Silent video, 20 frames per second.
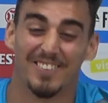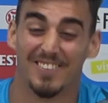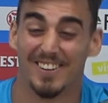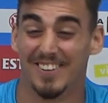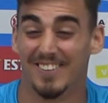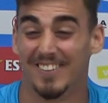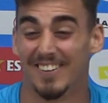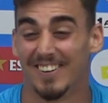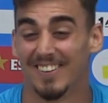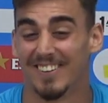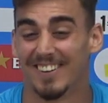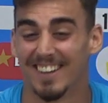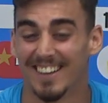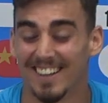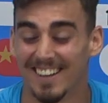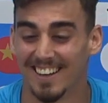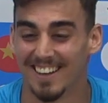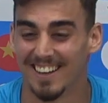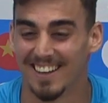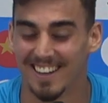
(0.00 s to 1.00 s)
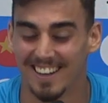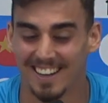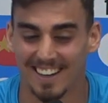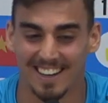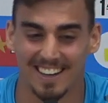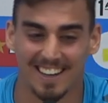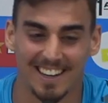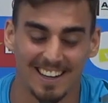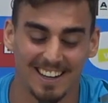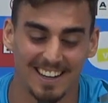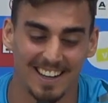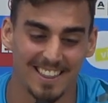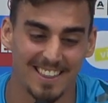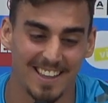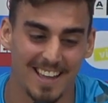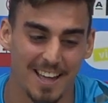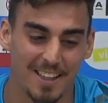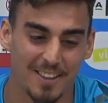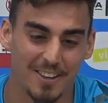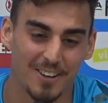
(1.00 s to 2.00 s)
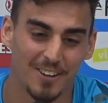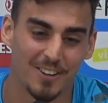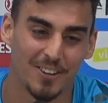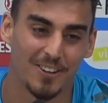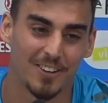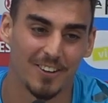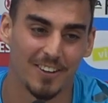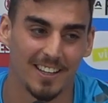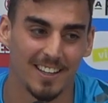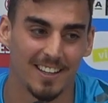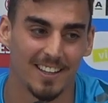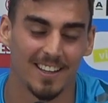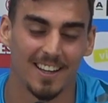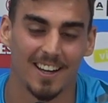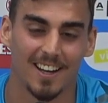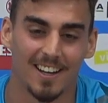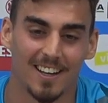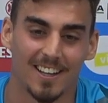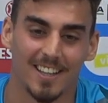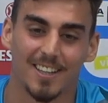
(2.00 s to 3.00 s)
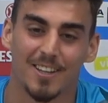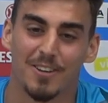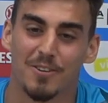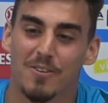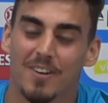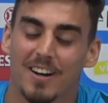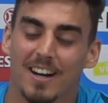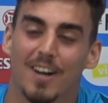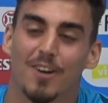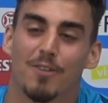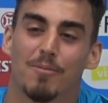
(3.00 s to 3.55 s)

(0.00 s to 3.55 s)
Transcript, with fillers: bueno, creo que gracias a Dios y a que tengo un gran